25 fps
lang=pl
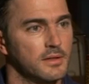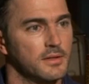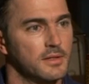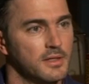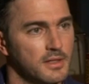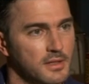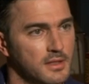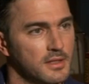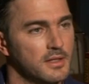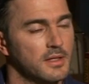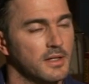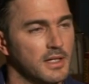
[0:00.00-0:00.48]

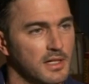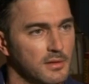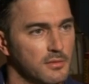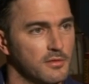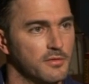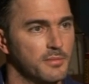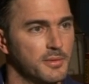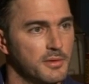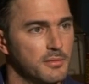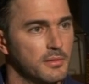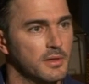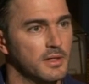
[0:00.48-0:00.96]
nigdy nie grały
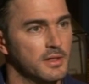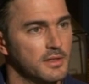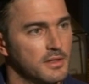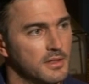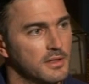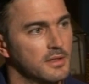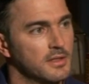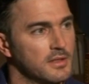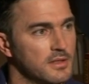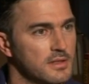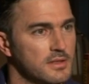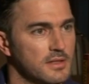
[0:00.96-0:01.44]
w piłkę,
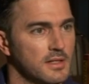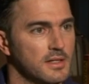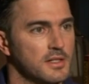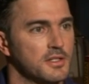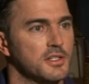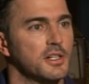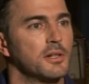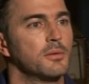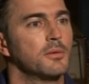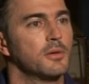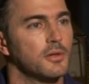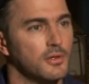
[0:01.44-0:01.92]
nigdy nie
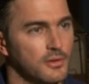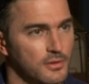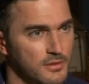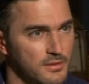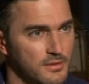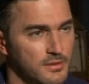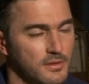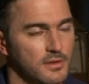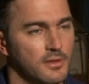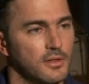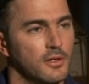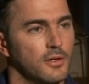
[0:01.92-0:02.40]
zależały
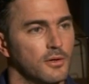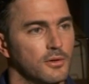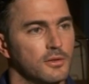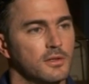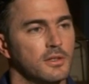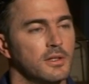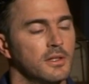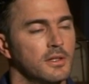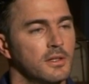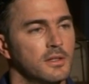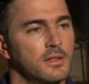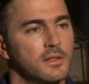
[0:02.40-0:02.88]
od,
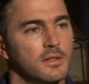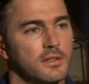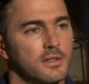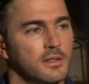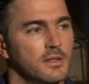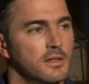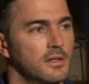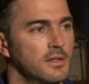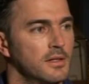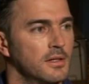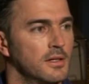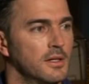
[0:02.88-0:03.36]
od innych
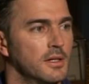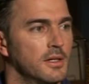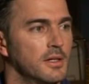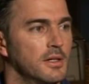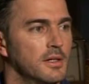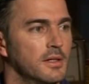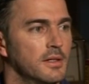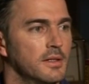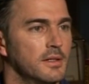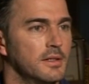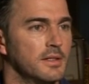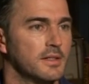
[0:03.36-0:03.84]
i,
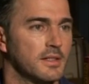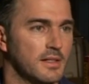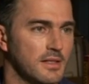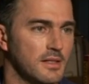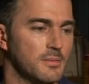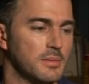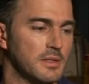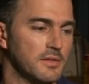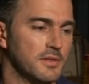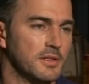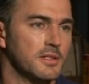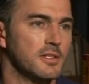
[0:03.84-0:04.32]
i tak
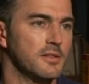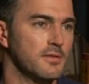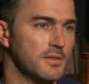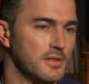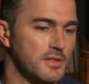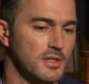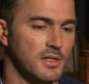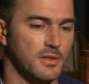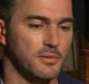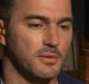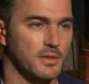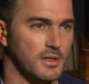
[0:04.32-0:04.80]
naprawdę nie
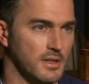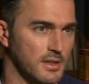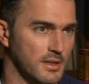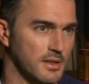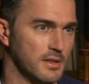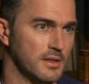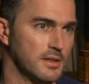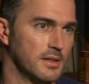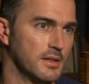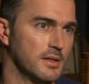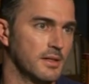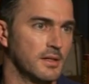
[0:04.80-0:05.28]
widziały, jak,
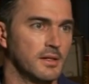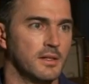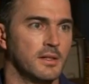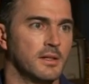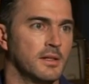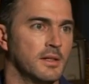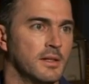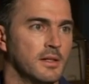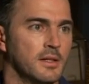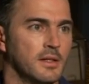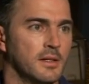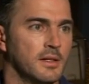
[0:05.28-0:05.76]

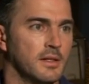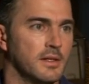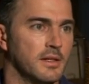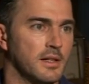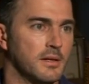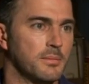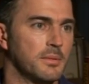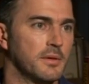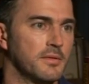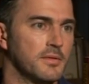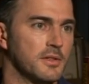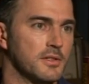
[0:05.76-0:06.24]

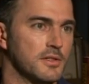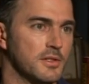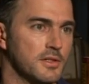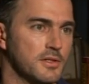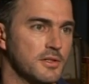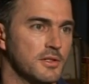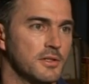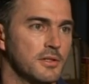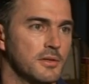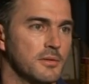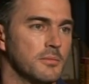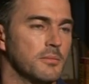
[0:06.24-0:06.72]
jak pewne
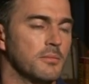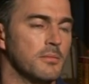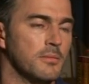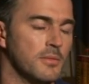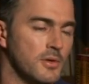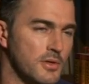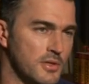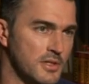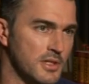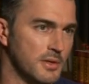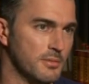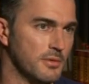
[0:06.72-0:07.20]
rzeczy
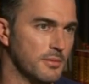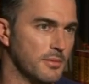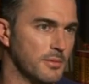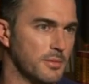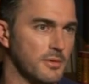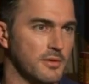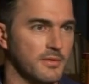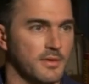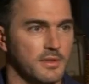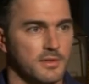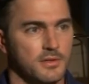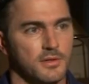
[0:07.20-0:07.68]
można by
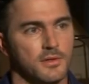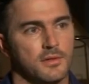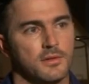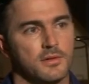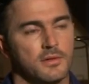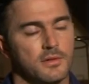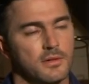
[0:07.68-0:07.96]
poprowadzić.